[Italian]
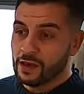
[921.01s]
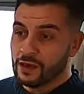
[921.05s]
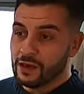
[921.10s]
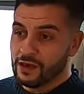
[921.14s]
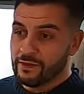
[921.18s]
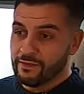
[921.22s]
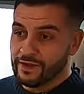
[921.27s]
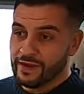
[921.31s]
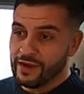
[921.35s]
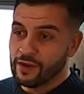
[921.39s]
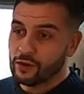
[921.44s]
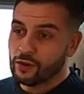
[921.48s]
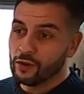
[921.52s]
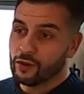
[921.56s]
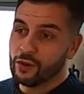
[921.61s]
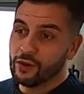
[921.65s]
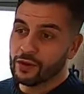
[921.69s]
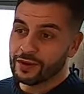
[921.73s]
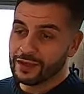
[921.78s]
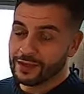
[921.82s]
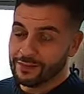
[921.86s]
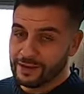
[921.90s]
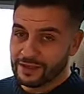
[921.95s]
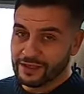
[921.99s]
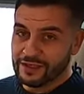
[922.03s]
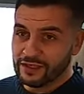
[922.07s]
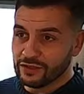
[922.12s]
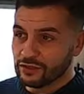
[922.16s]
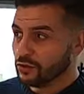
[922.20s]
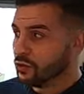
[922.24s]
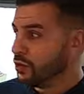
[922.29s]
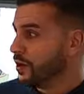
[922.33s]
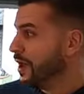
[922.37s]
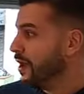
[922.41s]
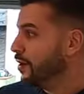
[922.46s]
Il veicolo,
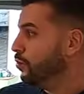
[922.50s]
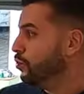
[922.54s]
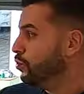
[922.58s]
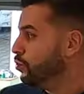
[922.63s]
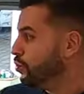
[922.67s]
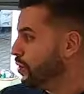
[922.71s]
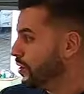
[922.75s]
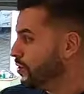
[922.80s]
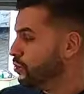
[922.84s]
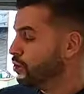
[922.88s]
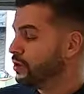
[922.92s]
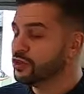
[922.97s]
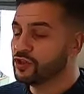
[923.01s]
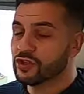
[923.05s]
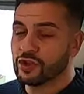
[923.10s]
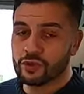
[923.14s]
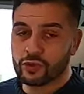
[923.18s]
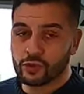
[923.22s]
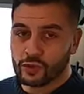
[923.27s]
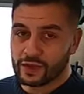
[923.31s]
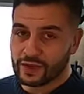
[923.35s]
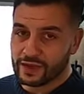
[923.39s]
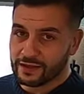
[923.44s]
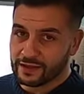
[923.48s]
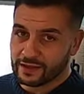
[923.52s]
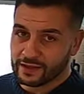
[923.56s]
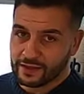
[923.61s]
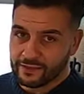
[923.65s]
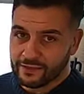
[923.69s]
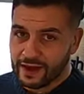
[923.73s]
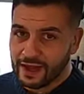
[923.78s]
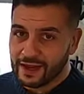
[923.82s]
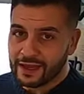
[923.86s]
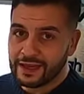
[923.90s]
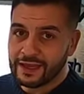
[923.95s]
ribadisco, è un 2.2 140
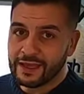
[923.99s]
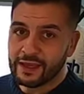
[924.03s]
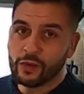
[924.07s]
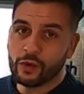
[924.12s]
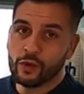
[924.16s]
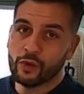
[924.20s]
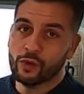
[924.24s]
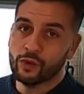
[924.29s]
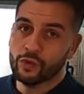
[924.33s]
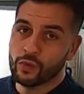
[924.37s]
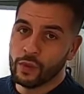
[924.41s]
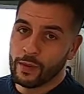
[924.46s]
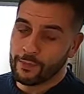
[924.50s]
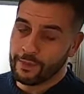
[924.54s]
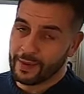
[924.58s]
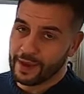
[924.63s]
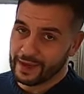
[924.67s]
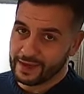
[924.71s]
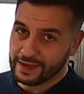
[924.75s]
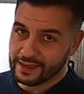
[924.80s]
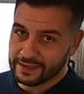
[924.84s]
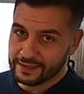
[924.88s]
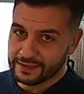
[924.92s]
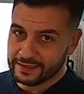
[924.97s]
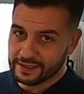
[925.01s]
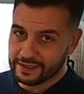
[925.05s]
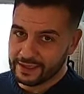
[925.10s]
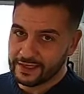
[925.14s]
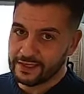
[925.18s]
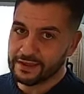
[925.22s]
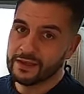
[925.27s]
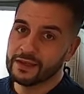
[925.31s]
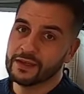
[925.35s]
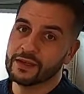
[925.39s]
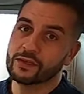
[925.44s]
cavalli con due pack
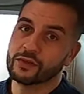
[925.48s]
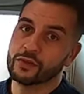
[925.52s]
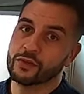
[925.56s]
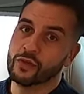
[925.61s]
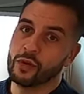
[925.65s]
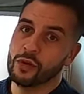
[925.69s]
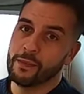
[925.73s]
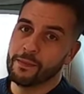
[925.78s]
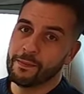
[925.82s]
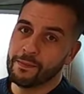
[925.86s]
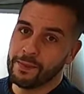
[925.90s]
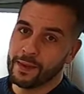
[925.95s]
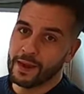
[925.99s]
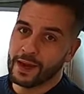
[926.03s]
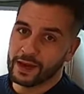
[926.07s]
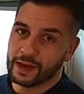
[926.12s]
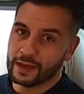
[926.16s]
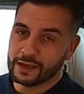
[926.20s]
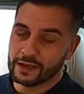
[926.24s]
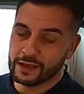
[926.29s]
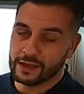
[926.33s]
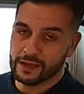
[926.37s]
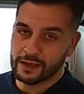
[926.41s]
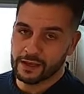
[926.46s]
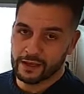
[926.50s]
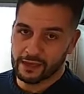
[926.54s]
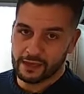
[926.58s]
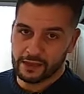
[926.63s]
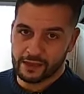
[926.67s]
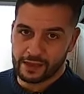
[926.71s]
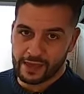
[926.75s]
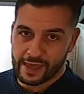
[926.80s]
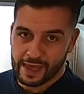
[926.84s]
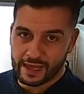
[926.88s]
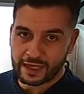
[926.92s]
inseriti che sono il pack
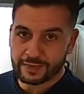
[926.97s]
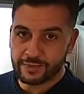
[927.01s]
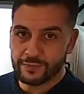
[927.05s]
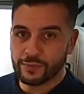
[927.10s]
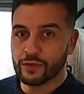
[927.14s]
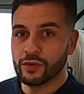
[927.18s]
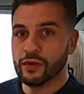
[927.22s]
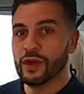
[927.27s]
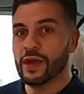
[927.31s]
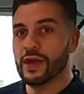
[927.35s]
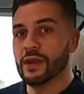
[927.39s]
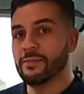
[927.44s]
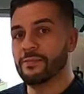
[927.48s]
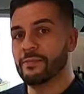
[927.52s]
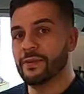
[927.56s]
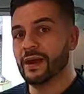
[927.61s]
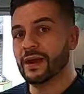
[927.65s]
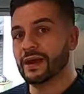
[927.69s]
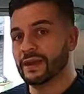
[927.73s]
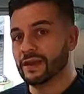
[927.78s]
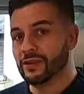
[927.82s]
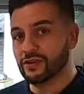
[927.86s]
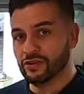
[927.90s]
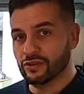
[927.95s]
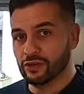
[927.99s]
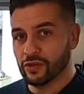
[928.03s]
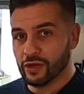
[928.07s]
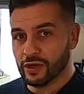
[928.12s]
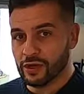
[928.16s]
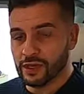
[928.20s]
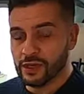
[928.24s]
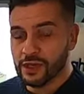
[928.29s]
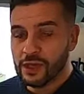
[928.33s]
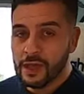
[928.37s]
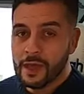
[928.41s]
eh, Expo e il pack
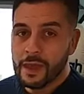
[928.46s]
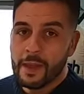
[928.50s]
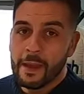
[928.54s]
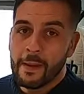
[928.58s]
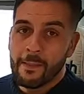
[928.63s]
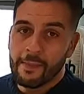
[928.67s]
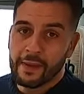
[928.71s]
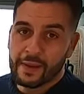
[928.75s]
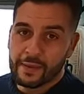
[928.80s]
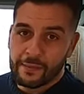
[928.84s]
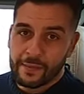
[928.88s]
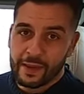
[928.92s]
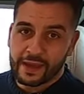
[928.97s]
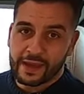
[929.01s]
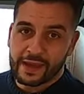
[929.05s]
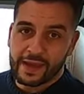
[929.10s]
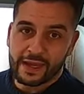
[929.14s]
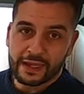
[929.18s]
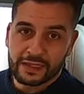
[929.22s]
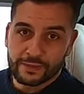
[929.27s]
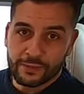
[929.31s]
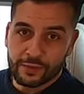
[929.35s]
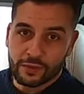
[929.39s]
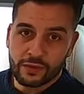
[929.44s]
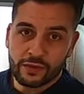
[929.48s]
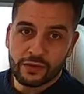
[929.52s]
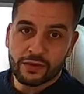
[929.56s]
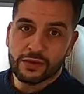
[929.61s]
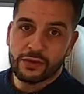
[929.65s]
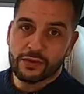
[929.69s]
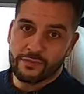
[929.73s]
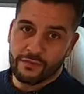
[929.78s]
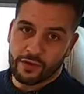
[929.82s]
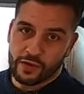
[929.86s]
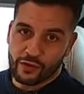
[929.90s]
Enjoy. Per pack Expo
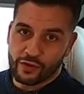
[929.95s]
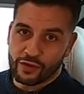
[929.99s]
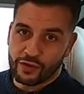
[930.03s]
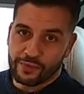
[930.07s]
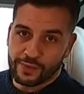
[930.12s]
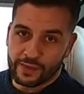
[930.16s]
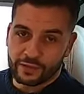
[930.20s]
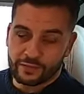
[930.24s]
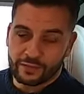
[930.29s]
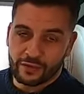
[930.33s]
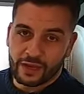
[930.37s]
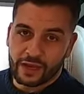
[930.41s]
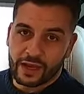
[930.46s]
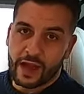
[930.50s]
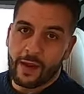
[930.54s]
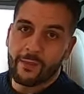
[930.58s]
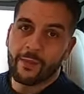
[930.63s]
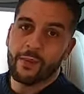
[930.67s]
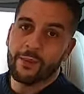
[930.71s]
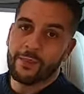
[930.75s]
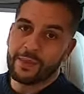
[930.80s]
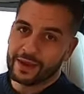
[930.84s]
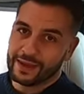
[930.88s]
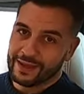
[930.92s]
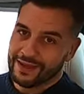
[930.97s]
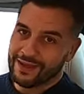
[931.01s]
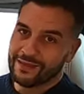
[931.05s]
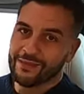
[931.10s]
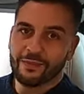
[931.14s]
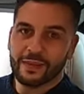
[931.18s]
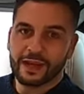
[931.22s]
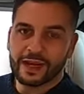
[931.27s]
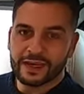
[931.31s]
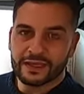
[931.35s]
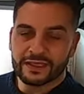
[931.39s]
ve lo ripeto da capo per chi
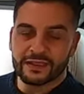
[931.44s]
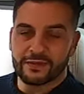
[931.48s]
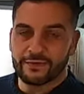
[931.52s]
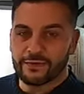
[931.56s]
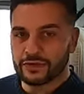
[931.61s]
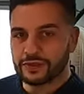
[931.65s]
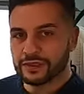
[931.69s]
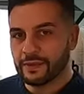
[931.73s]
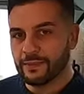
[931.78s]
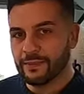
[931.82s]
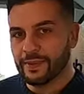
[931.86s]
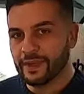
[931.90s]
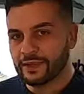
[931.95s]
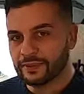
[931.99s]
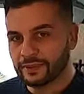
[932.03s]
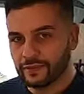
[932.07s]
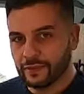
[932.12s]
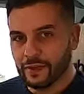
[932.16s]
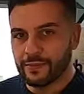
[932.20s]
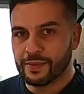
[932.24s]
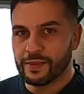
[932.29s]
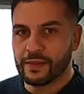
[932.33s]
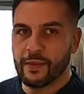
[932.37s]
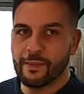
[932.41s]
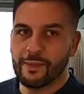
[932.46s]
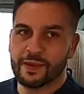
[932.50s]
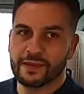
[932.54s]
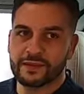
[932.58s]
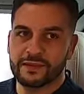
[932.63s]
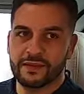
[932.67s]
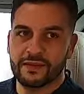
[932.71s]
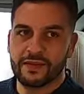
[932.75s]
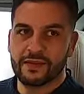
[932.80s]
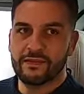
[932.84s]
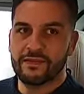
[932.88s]
magari si fosse perso la prima
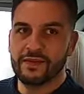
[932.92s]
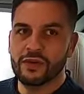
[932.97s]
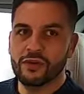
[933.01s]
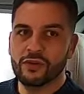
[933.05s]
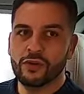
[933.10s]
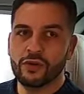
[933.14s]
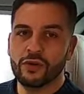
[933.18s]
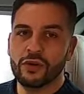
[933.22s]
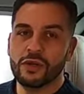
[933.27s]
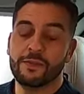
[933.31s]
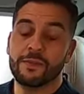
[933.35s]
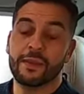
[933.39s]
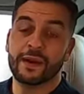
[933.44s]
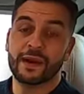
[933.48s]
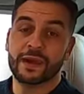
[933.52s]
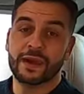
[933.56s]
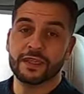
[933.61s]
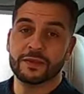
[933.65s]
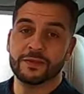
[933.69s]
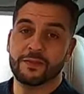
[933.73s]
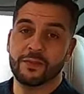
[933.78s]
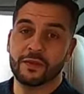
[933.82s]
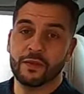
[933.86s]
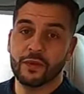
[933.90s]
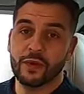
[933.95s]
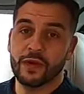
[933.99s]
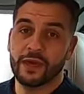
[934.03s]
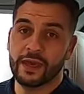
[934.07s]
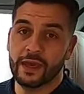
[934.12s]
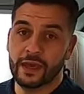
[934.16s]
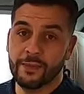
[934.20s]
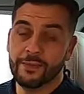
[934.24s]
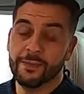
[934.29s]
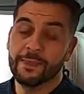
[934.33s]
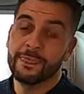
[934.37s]
parte del video, il pack Expo
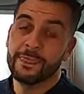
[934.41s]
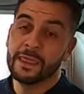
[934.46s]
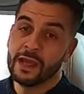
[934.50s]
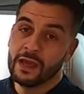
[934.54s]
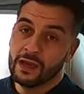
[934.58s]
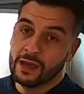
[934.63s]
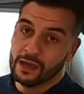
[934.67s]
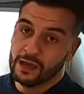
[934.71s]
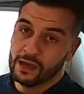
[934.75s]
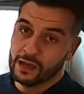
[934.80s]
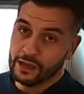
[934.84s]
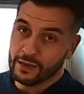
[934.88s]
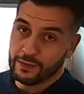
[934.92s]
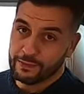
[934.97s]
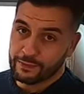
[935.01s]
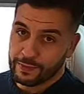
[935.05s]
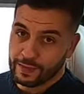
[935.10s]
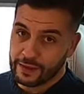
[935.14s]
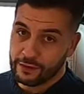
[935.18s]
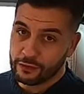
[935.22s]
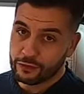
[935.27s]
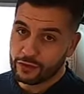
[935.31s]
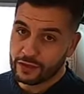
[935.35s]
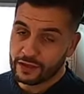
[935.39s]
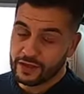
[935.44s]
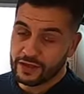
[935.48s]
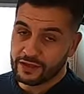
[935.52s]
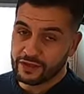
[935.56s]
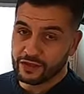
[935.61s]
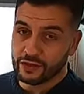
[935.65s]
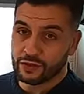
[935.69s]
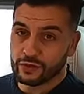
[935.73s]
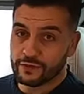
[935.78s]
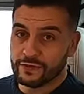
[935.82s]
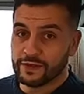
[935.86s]
è eh, pannello solare da
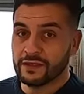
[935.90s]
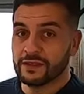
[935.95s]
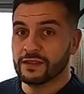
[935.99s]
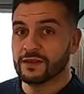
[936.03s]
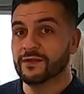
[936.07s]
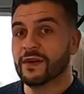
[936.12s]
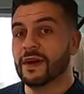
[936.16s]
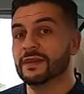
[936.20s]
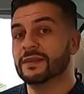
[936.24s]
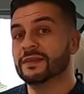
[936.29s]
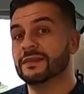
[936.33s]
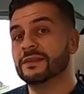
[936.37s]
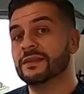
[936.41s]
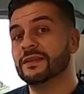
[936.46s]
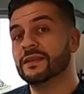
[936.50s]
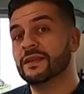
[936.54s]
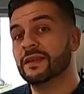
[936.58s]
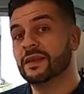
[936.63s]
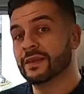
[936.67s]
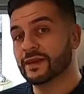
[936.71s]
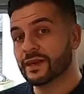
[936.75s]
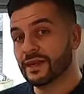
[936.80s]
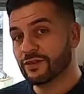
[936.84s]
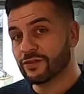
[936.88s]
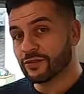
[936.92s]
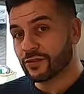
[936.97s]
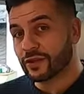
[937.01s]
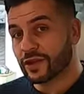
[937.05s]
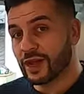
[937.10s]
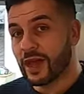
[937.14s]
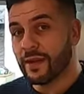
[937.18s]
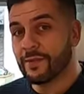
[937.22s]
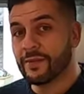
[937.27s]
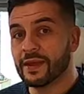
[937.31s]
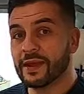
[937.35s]
120 watt,
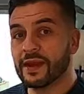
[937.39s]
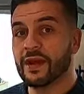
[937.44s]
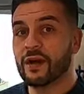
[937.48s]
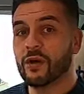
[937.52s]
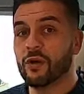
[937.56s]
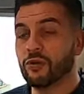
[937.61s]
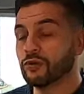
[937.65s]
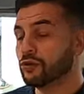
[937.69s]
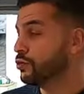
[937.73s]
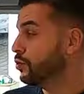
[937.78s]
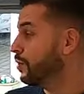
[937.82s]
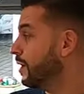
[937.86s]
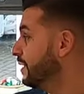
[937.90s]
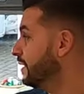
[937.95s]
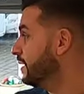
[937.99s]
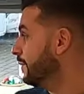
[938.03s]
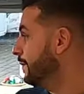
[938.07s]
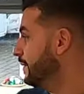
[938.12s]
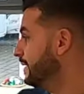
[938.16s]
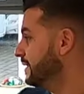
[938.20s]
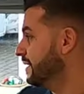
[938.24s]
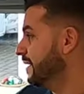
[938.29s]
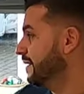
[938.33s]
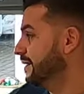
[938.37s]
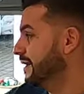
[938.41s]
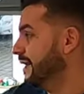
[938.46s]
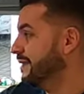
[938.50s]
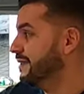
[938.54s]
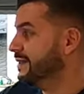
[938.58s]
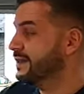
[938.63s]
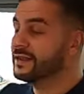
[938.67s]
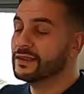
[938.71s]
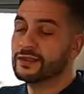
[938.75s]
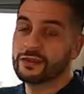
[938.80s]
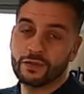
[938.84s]
retrocamera, oscuranti
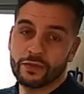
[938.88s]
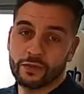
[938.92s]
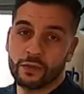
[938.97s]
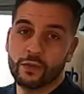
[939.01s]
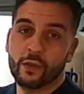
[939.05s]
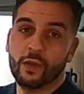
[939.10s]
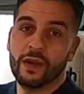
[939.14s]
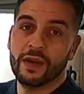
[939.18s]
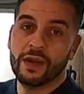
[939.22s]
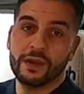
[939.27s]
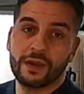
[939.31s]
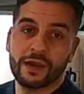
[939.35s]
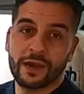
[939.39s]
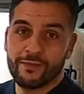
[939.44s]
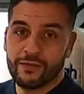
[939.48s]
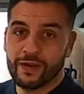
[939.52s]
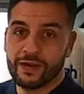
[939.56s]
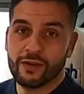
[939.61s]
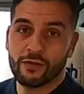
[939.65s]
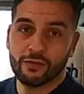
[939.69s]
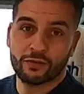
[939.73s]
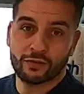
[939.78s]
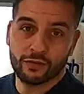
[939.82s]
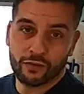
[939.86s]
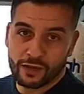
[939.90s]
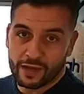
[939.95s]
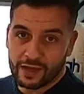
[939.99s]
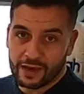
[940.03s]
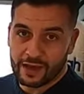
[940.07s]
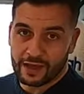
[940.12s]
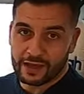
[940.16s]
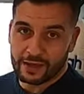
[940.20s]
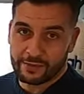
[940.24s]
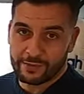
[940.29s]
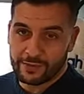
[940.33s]
presettati che sono quelli che vanno a
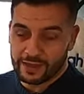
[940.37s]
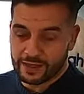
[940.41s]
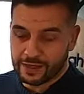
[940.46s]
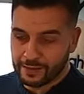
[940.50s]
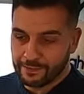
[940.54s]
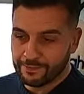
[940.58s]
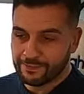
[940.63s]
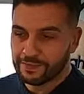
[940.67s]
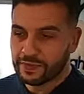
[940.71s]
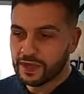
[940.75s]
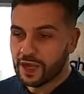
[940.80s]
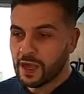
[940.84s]
oscurare la cabina.